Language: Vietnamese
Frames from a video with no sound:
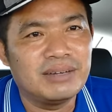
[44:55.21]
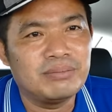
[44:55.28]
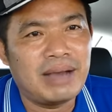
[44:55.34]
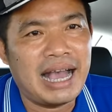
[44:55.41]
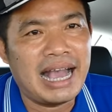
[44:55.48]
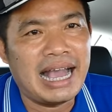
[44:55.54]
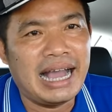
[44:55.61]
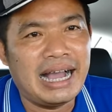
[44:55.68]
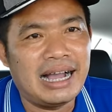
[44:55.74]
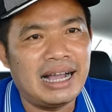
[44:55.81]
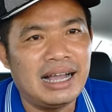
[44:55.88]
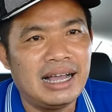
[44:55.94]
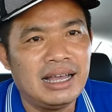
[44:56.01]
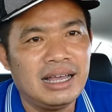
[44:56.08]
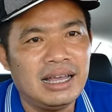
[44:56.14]
bà hằng
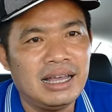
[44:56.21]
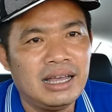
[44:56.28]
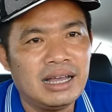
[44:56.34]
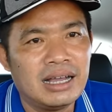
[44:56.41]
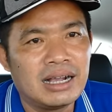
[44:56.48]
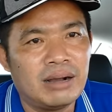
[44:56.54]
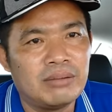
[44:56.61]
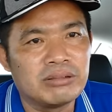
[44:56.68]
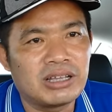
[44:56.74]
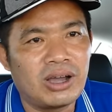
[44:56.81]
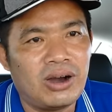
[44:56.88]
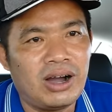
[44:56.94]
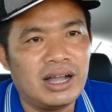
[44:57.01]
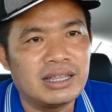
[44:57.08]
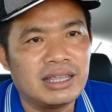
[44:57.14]
không
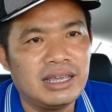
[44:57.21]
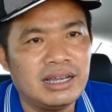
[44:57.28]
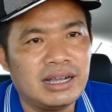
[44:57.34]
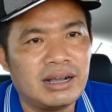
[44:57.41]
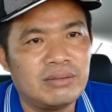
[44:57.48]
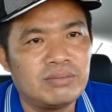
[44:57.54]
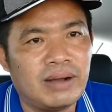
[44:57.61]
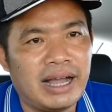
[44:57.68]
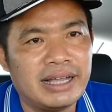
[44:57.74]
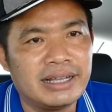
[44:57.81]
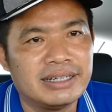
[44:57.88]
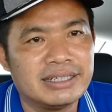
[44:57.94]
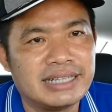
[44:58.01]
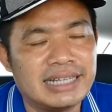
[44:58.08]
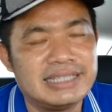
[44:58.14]
cho chứ không phải
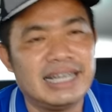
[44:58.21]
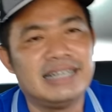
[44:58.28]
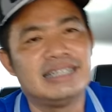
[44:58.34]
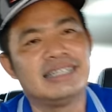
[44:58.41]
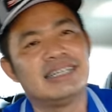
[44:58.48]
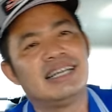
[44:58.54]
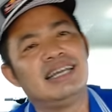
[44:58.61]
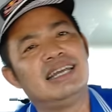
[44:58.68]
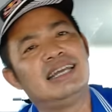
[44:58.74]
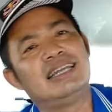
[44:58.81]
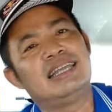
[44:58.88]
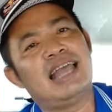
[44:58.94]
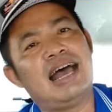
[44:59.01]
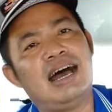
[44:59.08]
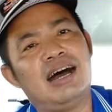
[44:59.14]
người ta xin
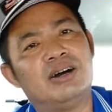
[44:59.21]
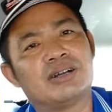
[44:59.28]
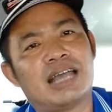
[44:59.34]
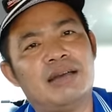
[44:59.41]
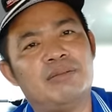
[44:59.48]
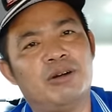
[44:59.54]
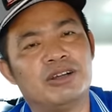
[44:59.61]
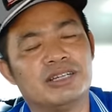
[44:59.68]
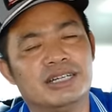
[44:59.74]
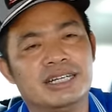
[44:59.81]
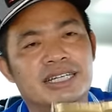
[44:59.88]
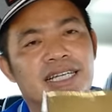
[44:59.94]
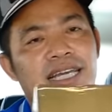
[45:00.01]
dạ ok mọi người